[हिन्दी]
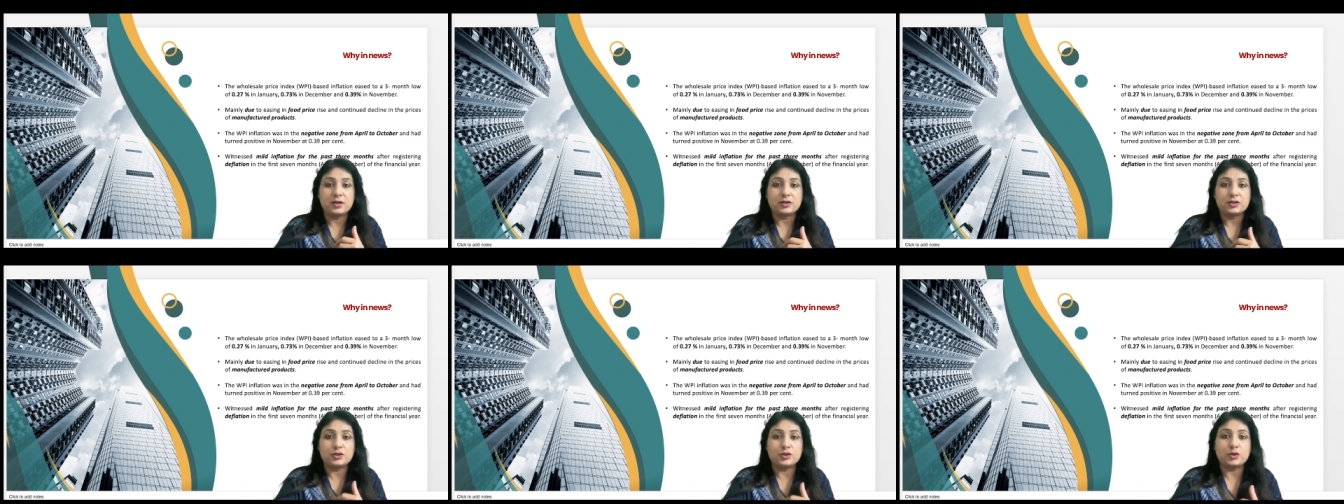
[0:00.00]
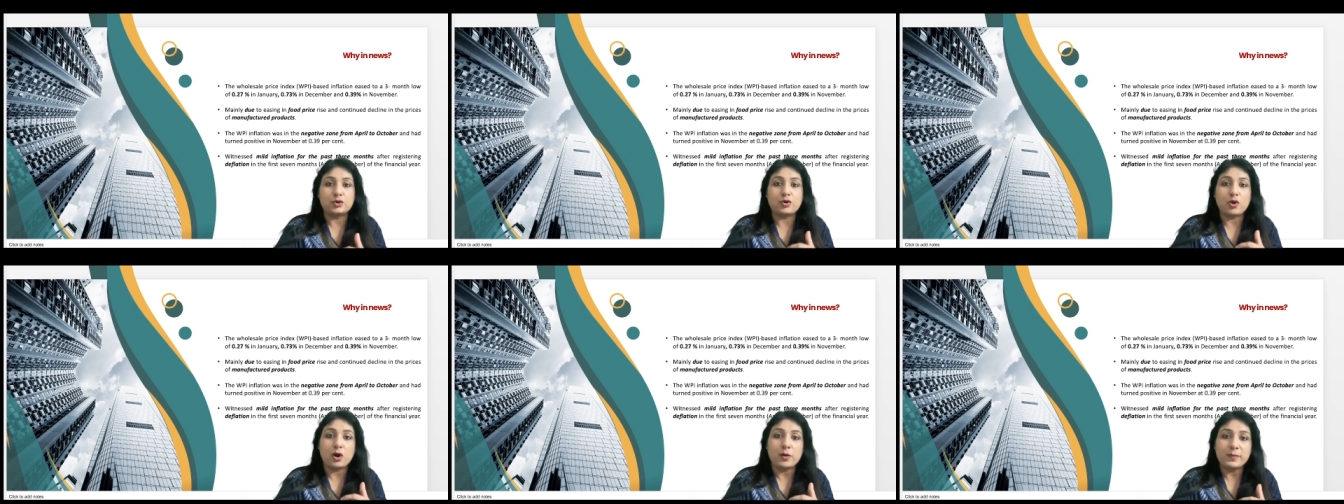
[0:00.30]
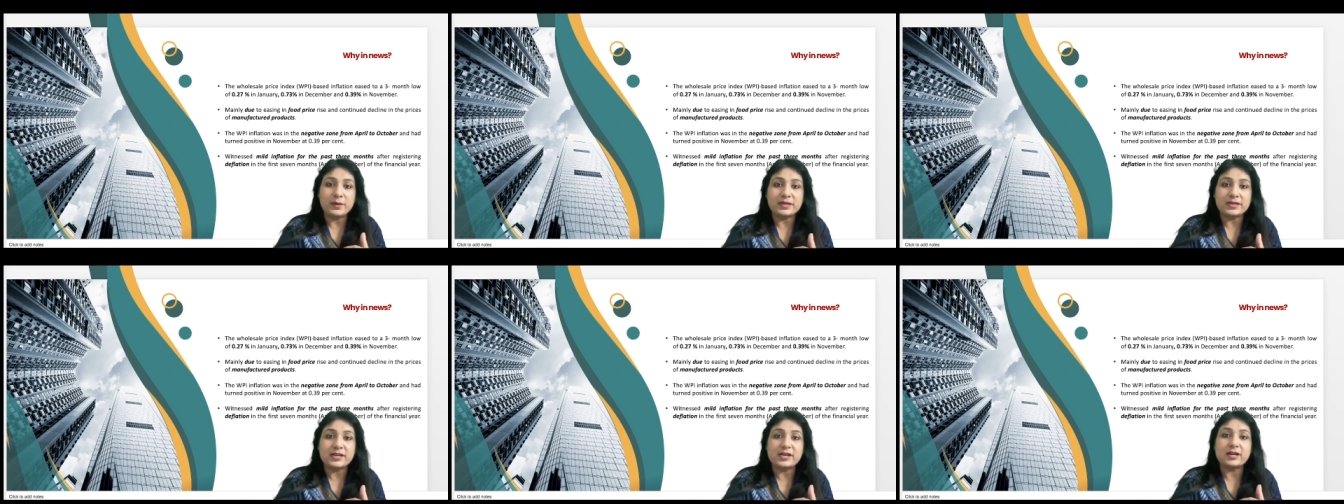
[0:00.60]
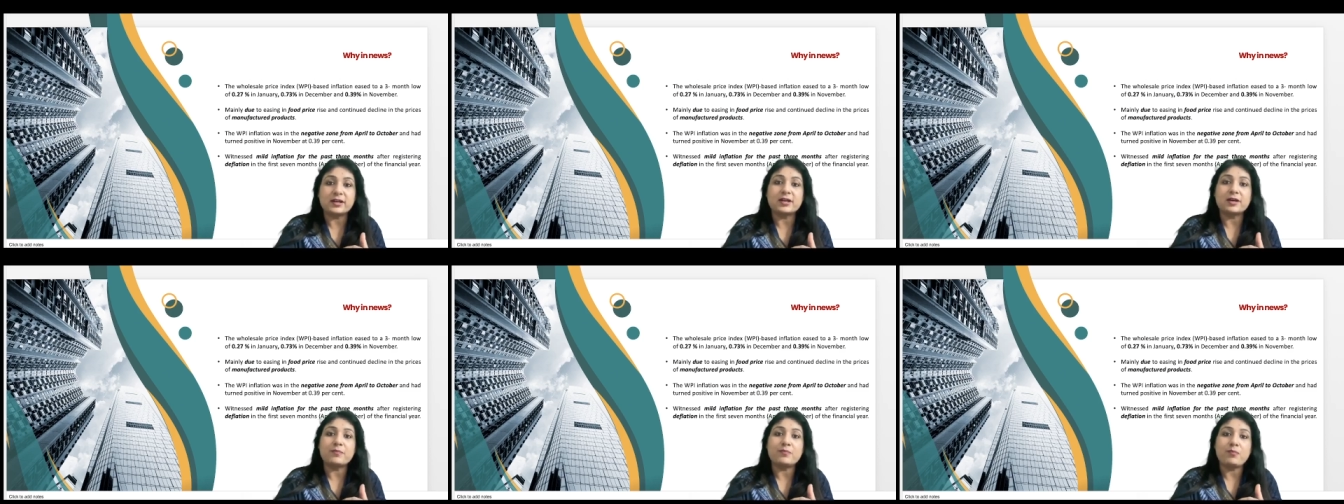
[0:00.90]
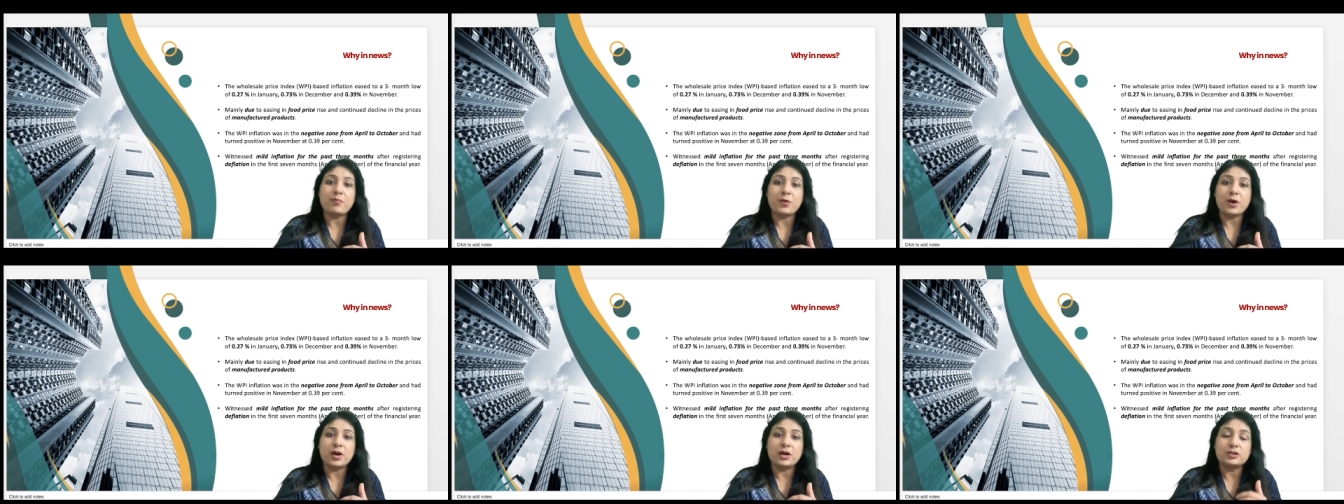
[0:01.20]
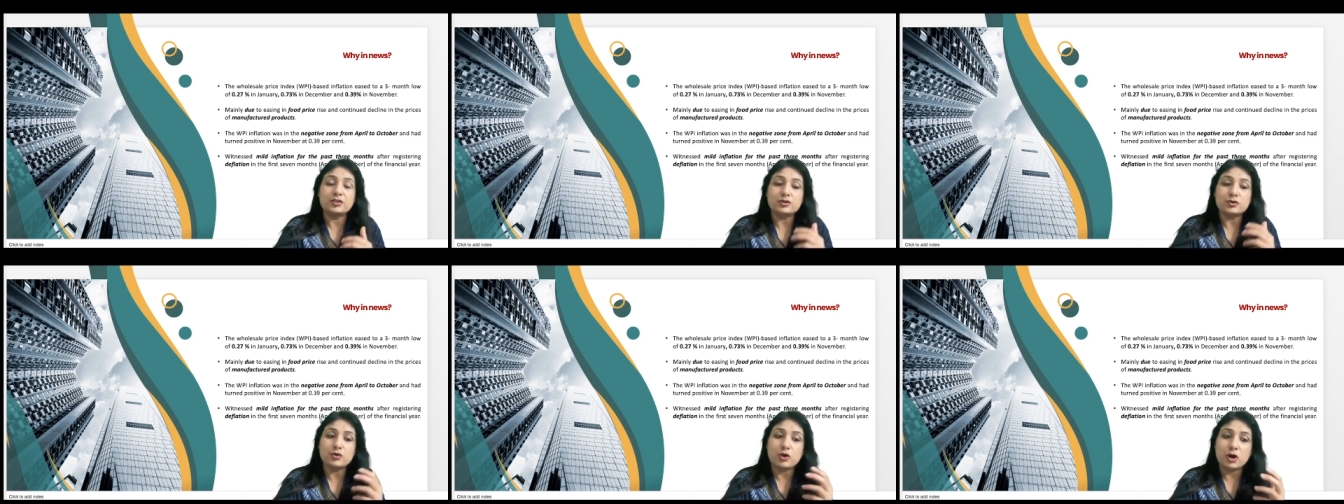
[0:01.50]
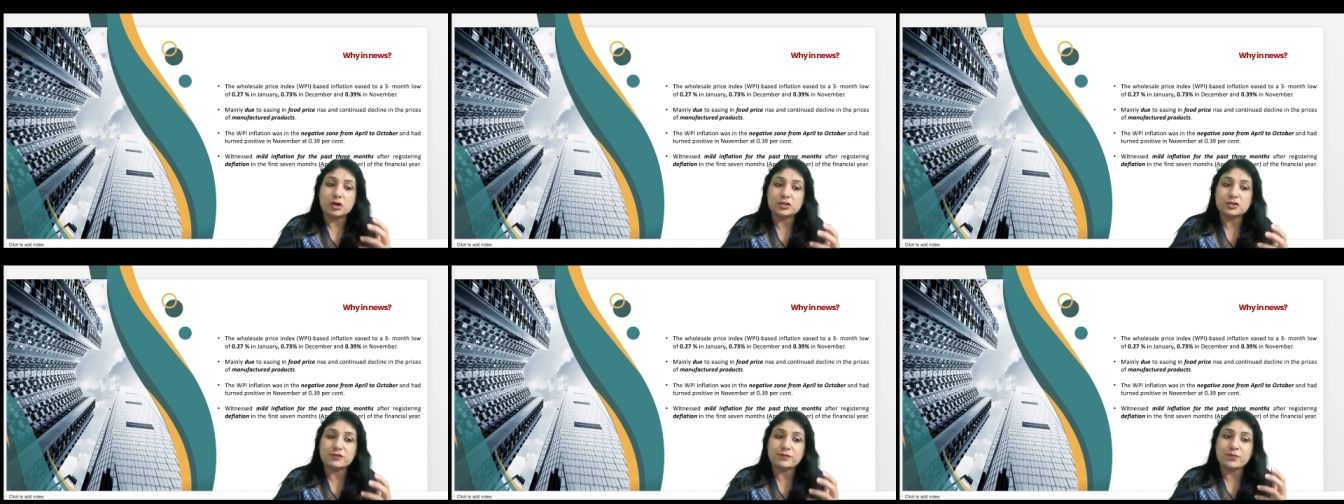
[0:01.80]
जो रॉ मटेरियल का जो
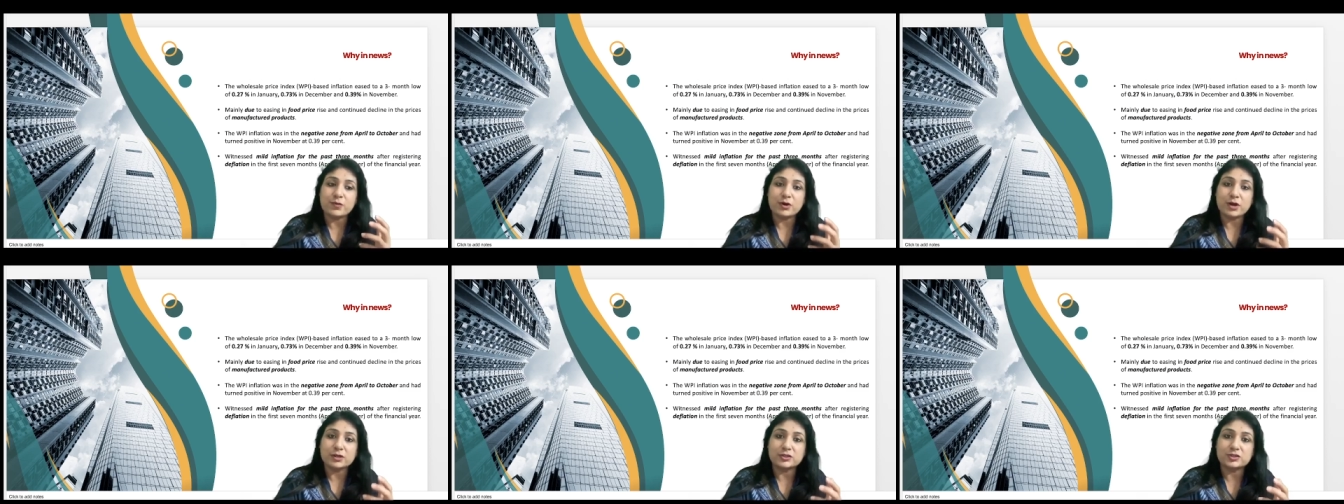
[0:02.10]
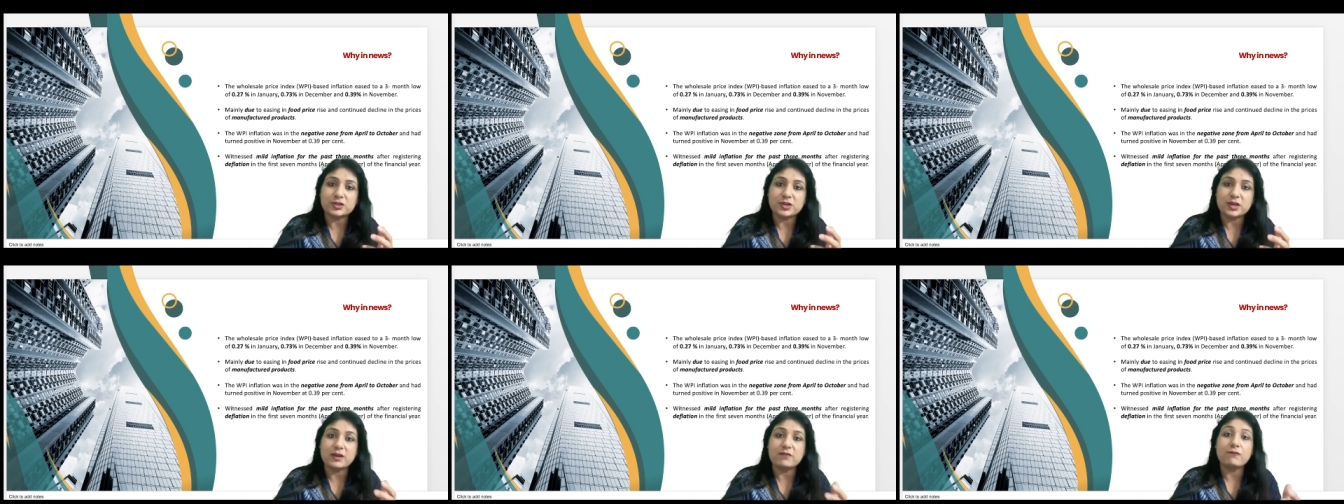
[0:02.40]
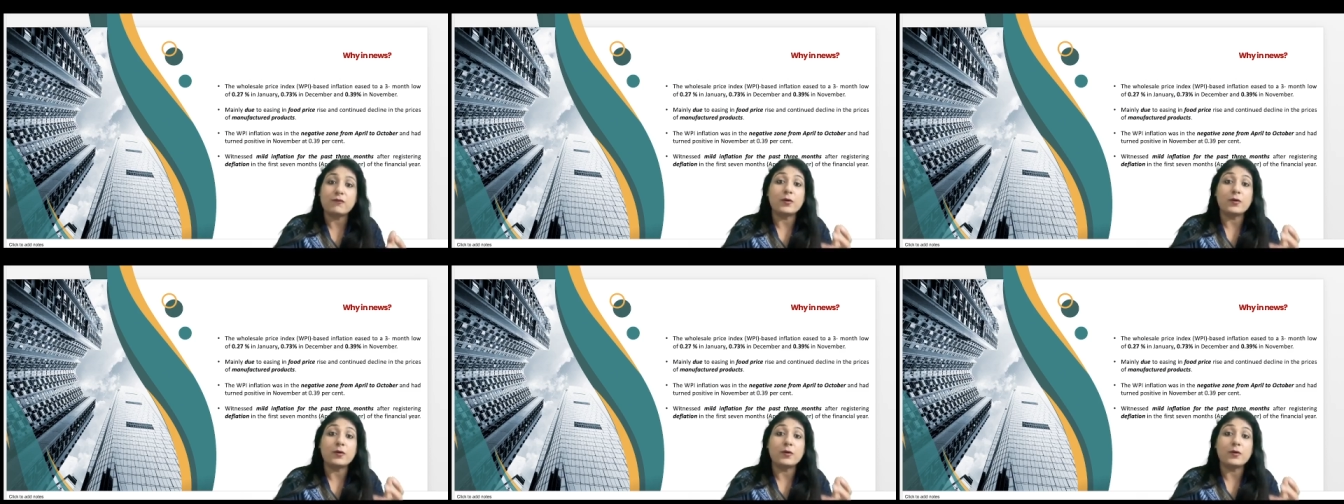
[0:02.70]
कॉस्ट ऑफ प्रोडक्शन है